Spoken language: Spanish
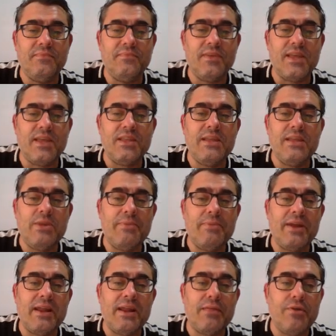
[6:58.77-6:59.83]
Y ahí tenemos la
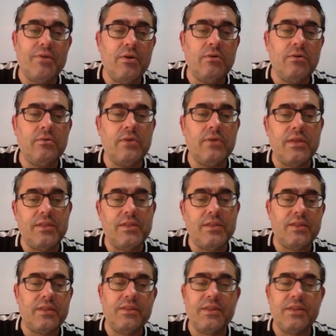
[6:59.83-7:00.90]
precreación,
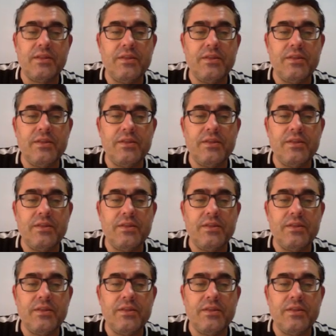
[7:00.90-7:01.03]
etcétera, etcétera,